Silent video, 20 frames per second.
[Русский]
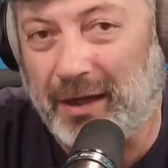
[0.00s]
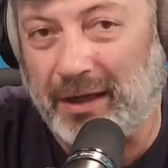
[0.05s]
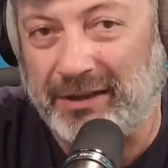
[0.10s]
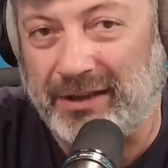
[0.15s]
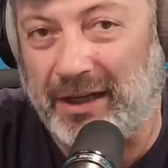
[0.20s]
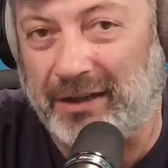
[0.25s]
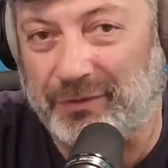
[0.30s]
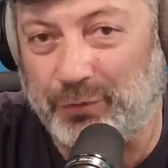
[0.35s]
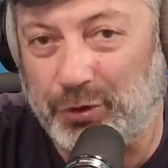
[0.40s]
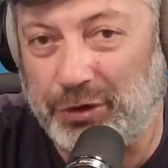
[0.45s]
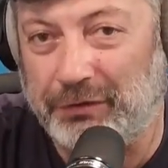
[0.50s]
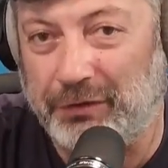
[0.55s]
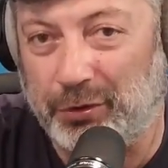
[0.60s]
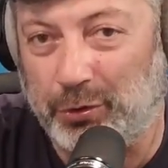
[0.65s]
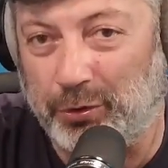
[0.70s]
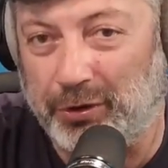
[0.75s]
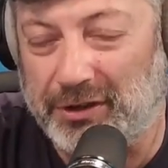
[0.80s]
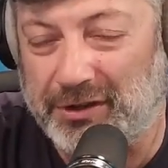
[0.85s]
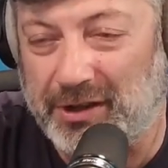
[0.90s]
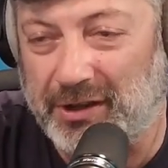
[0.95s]
Хотя
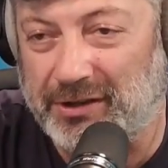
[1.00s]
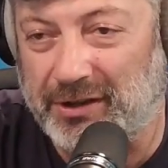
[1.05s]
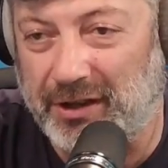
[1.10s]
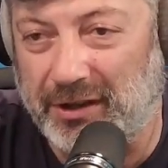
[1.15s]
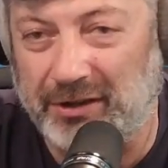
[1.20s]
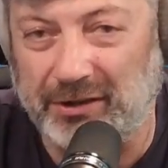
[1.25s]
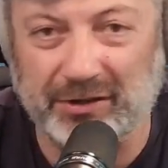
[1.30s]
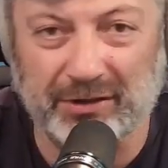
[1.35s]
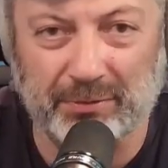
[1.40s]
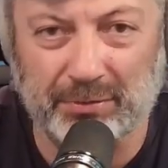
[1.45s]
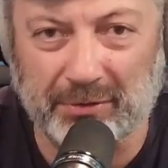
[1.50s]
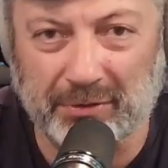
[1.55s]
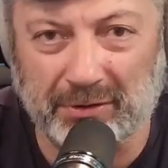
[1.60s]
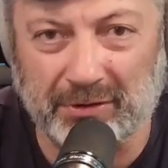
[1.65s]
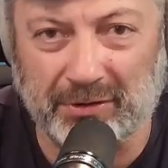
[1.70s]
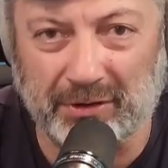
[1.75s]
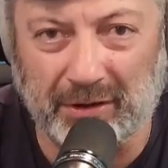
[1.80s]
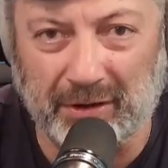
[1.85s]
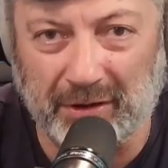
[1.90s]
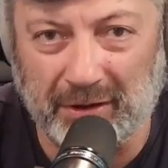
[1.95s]
озвучивает он, естественно, это с, с,
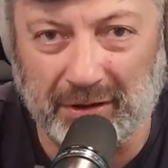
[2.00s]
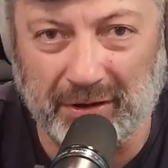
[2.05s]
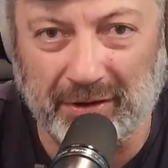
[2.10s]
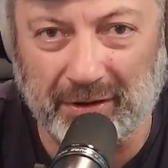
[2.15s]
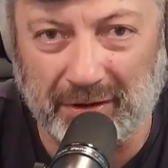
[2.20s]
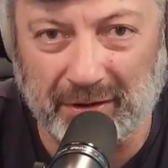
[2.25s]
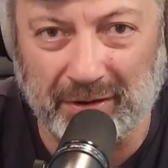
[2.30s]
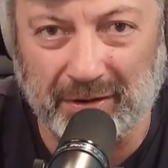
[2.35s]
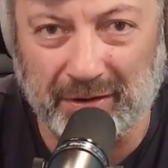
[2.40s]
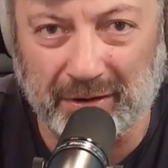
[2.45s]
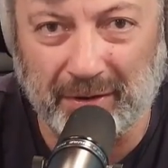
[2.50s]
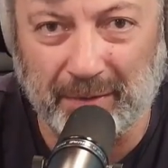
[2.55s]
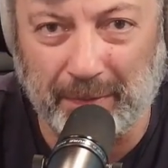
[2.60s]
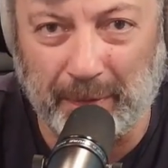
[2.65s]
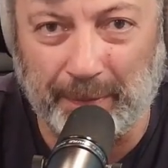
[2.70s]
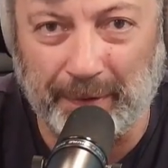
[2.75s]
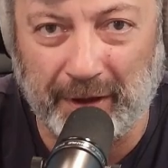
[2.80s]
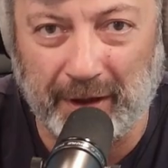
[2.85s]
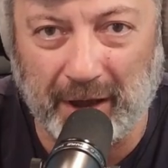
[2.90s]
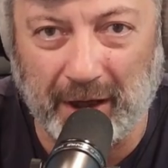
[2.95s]

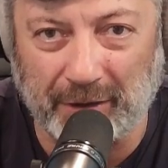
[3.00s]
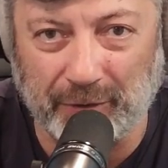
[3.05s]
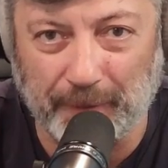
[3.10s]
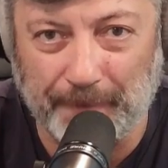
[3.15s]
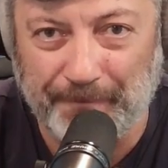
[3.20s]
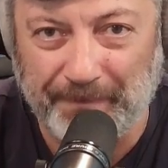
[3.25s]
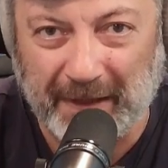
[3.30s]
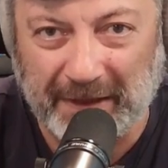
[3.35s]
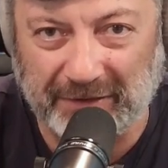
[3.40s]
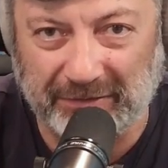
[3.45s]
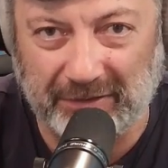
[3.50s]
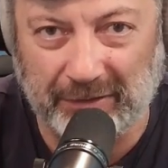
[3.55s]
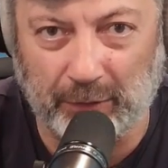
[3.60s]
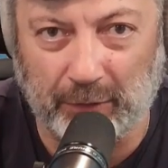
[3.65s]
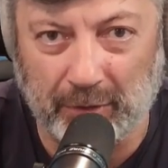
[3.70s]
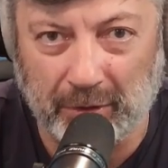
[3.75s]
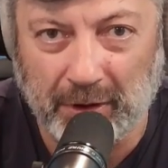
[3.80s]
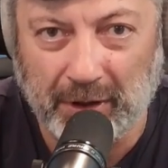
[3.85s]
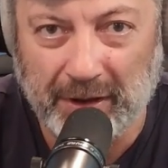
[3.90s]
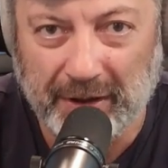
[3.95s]
э, по приказу
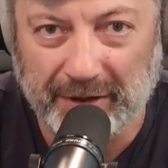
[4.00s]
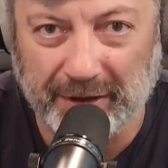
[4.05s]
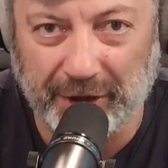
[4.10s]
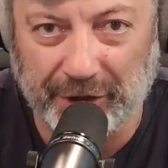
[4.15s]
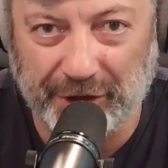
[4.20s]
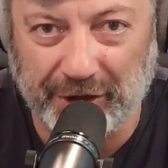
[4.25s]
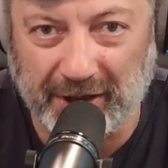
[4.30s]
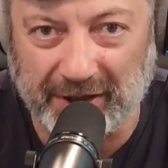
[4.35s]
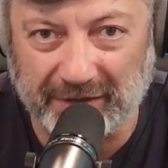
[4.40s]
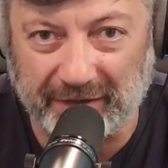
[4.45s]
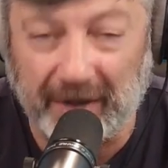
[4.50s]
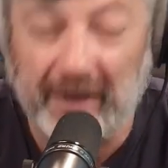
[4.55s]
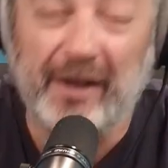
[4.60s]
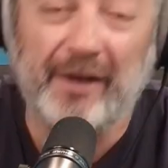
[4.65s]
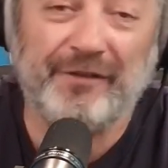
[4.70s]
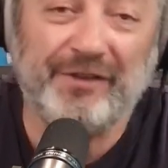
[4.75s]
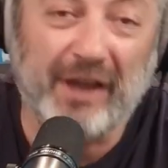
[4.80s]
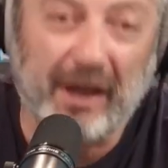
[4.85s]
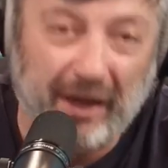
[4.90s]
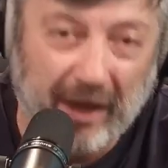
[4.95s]
своего начальства.
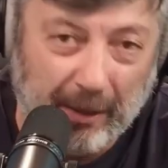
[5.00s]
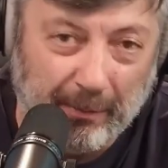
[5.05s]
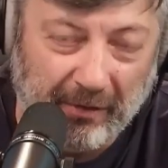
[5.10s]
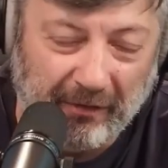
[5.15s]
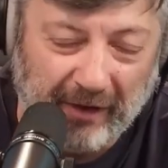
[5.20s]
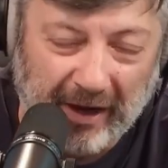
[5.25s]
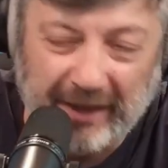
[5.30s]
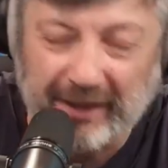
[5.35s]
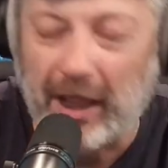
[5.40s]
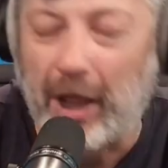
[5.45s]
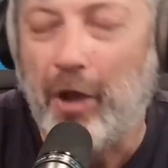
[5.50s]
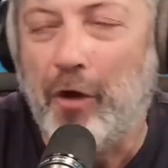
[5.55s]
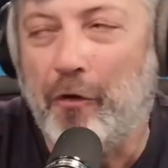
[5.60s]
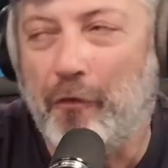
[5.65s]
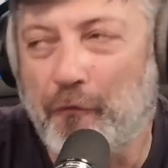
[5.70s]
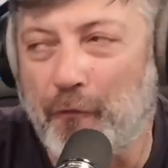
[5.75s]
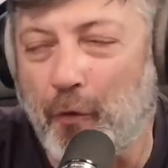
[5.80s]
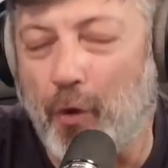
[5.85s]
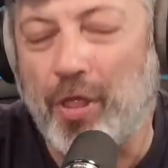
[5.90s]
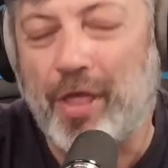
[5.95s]
Всякое бывает.
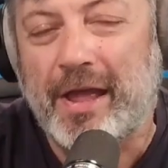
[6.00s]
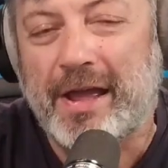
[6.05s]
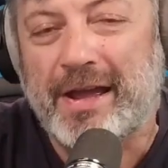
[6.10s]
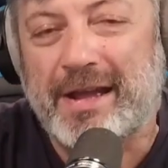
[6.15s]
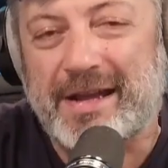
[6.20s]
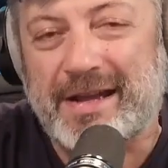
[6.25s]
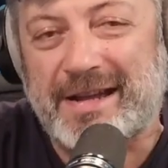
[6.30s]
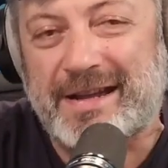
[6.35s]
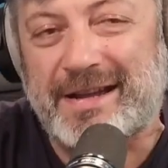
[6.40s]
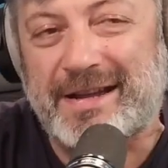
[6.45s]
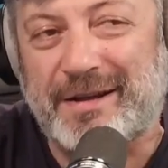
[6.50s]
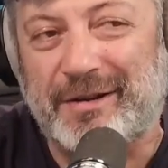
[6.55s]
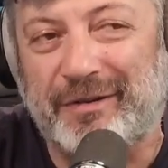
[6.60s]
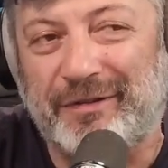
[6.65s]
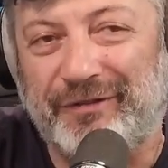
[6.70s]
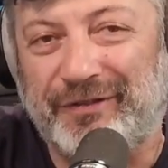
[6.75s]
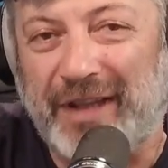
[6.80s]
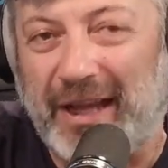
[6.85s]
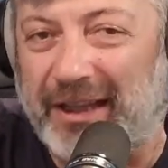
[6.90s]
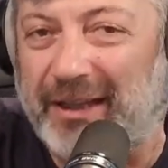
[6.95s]
Вот.
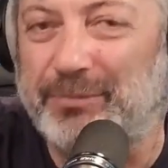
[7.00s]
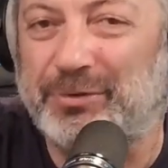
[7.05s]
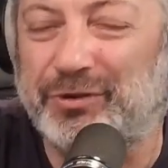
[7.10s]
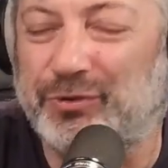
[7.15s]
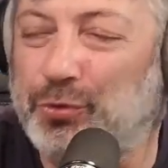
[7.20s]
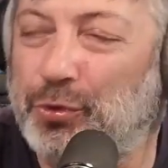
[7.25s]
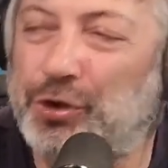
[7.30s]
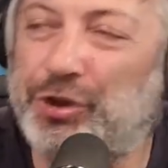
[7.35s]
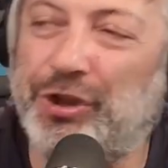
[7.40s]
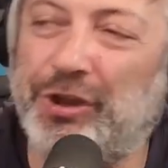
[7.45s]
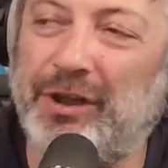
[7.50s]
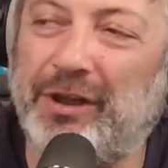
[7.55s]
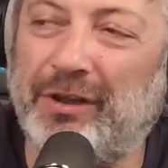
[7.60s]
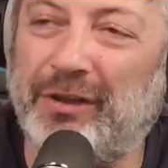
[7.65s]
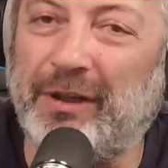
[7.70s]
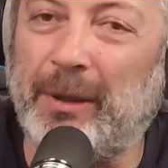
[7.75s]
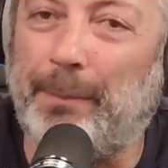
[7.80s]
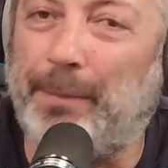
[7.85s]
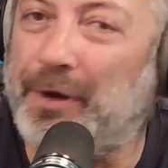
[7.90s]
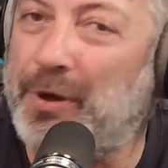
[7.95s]
Э, в данном
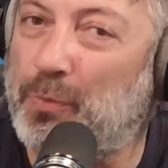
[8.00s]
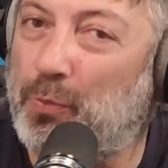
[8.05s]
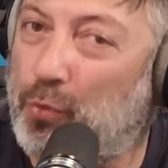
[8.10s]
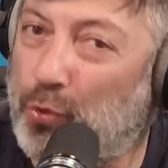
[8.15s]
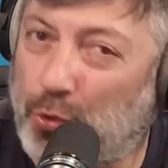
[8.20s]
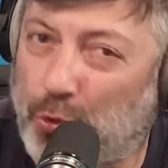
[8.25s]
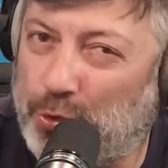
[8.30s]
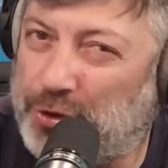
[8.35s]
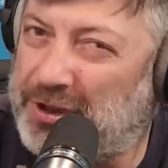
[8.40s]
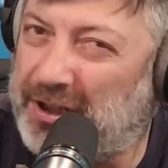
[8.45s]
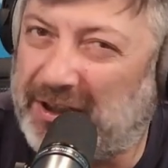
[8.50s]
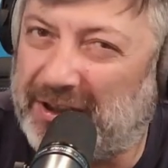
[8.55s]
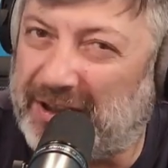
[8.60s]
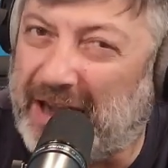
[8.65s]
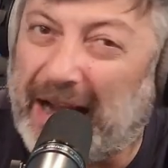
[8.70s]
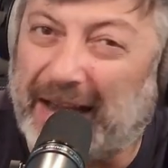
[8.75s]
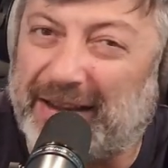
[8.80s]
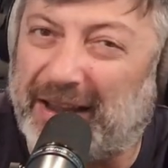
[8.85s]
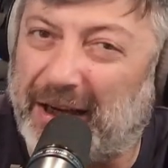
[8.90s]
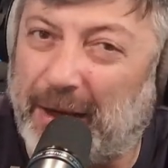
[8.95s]
случае напрямую
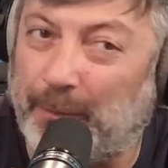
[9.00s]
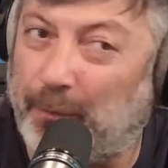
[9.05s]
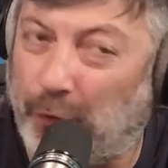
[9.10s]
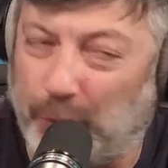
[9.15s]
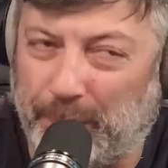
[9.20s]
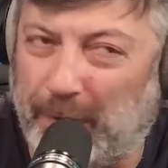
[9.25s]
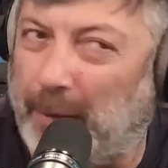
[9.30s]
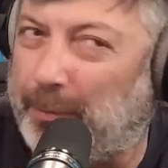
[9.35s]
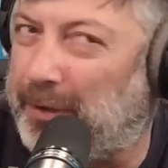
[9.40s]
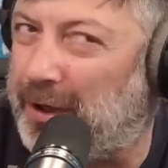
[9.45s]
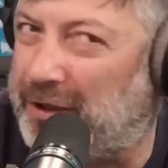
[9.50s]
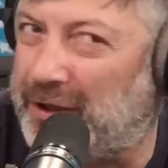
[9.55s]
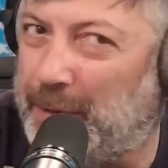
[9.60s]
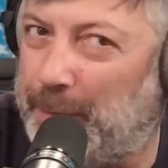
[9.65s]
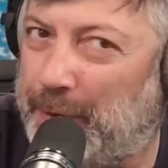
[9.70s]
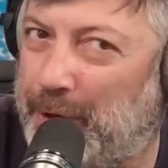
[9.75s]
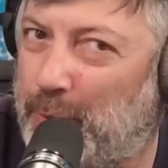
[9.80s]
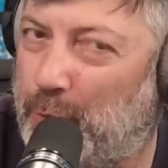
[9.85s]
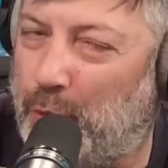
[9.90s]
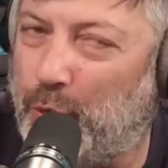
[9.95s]
диктатором, вот прям
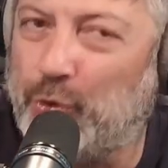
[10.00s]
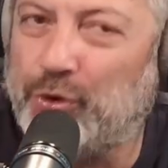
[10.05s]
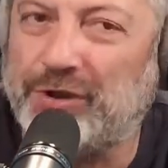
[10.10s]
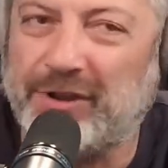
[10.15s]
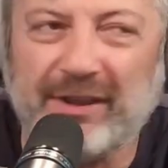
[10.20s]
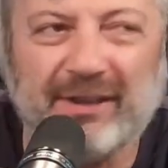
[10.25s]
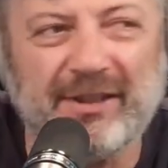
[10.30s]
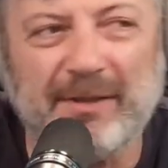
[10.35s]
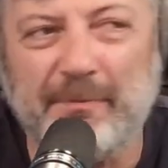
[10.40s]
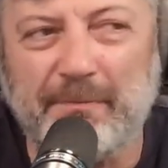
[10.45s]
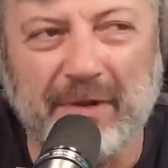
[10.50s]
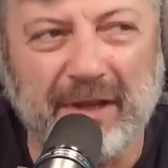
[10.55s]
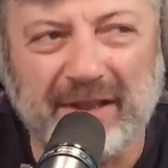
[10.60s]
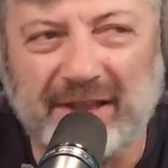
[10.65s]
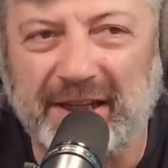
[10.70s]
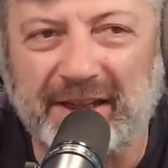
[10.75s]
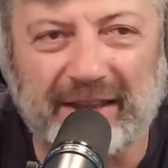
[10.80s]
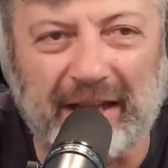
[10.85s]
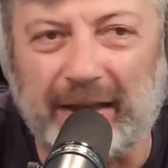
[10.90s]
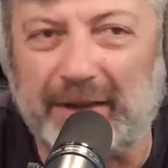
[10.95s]
так напрямую, Си
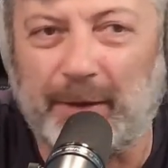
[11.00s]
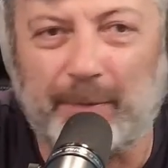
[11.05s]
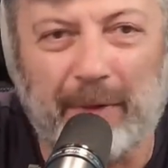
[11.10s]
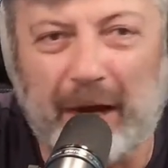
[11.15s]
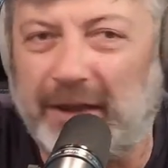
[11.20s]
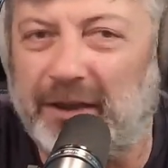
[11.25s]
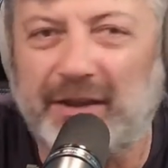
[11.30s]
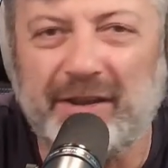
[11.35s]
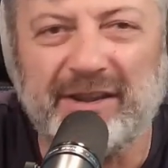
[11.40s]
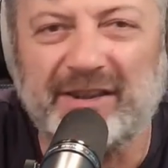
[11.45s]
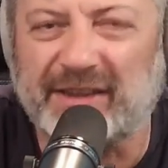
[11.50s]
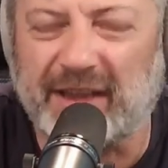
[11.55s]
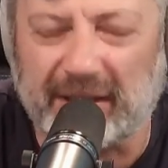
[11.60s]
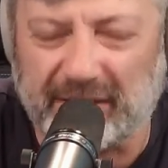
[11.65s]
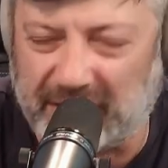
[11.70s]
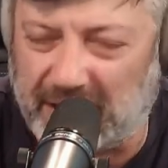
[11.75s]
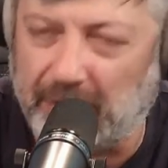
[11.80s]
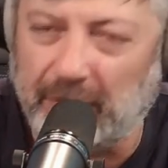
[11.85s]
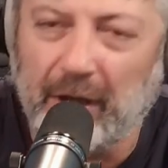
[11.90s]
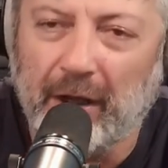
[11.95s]
Цзиньпин диктатор, Байден не
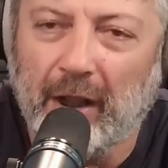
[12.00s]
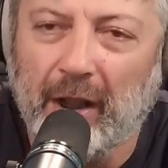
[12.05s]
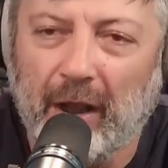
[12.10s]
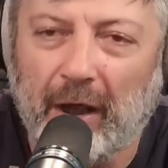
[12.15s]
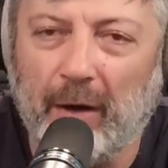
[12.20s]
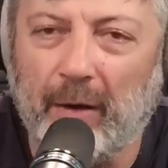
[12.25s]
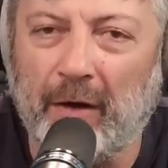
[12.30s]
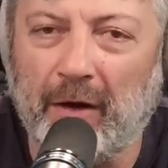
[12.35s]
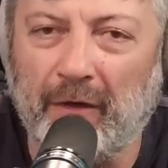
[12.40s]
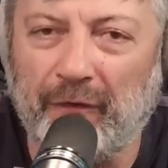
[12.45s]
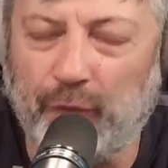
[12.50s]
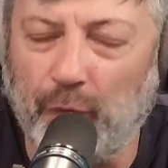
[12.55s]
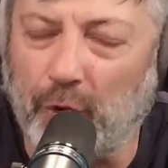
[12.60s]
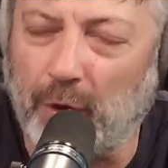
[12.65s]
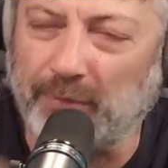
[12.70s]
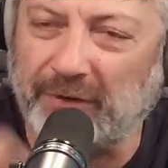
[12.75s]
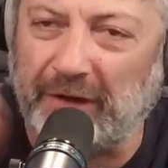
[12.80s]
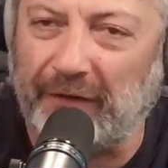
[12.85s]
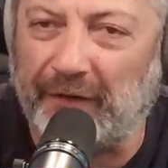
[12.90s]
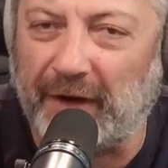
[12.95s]
сказал.
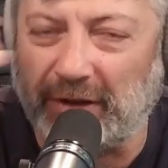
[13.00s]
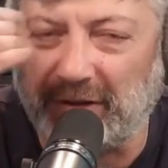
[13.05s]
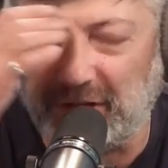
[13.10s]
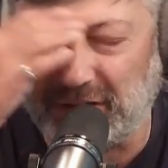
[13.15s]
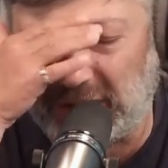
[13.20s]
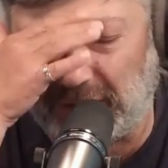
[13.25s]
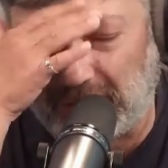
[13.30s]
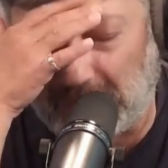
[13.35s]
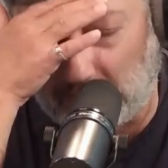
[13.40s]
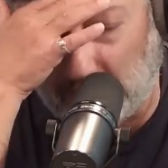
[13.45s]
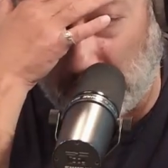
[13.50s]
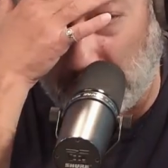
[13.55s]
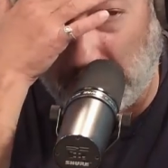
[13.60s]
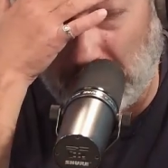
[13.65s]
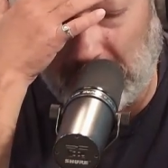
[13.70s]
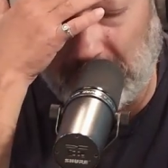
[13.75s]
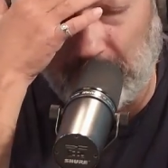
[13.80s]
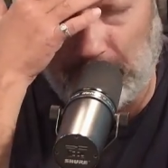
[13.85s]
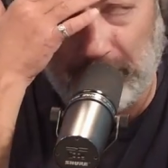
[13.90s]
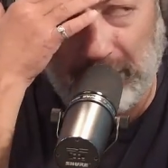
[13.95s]
форум Сан-Франциско, в
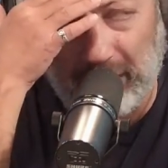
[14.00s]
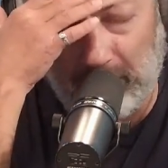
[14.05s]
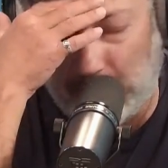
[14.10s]
котором Байден